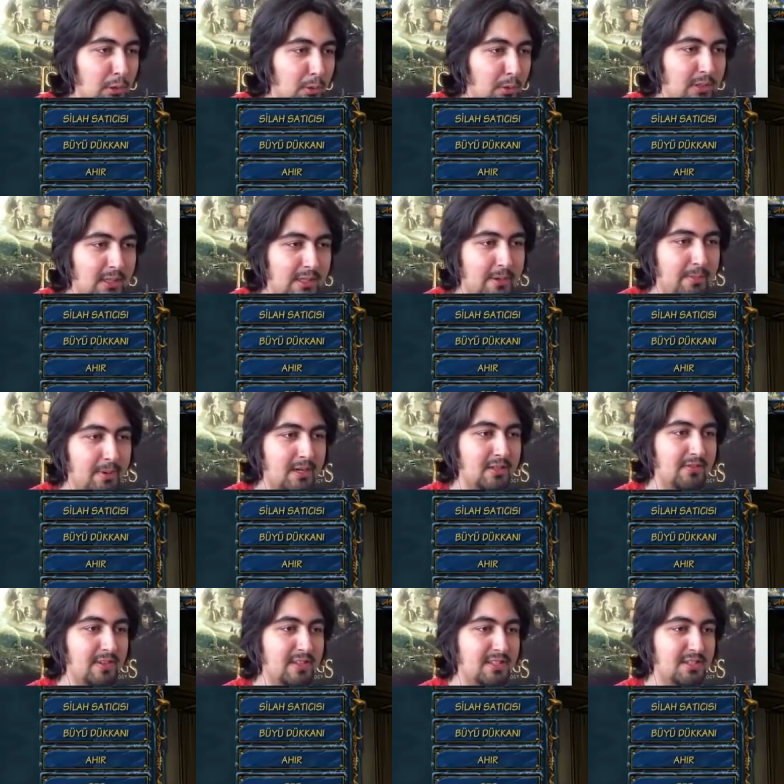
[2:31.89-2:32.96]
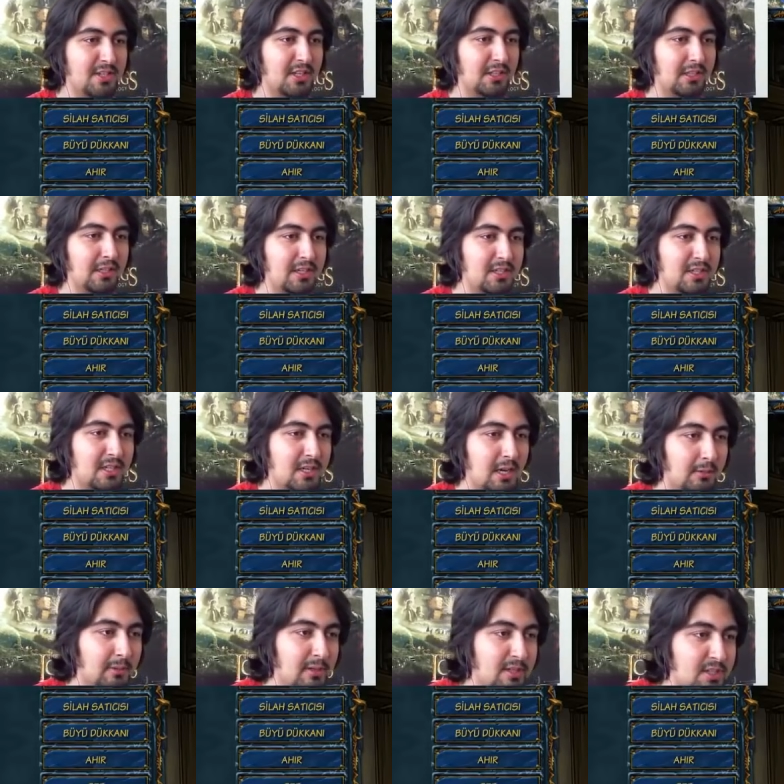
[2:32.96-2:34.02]
Oralara bakın ve sırt çantanda içeri
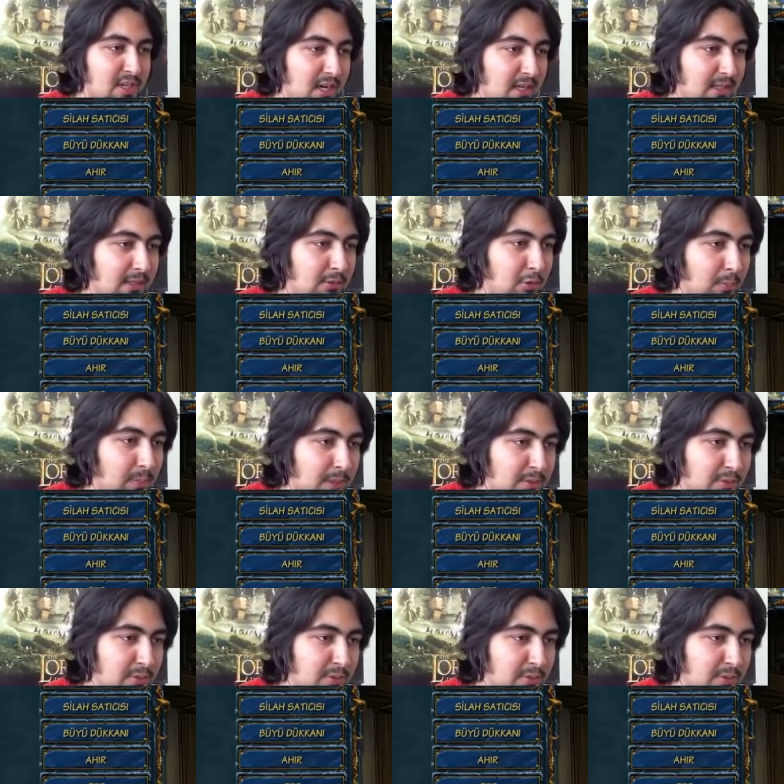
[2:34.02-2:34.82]
kalmayıncaya kadar topla.